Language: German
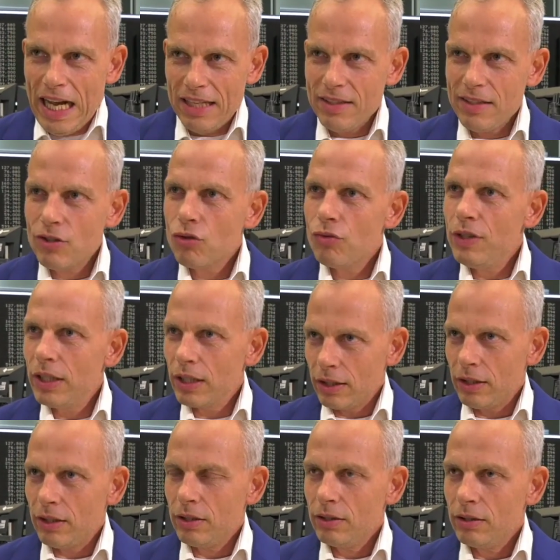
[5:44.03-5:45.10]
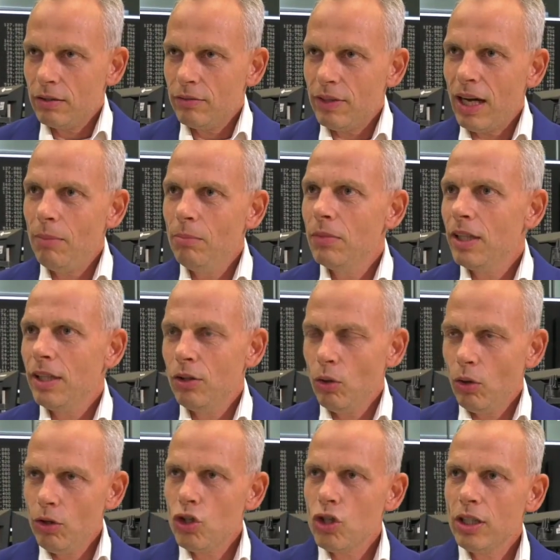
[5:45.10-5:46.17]
es ist schwierig. Wir haben in
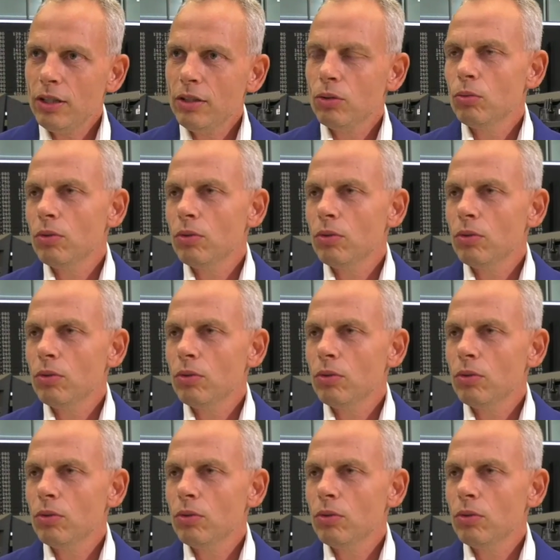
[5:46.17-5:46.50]
Deutschland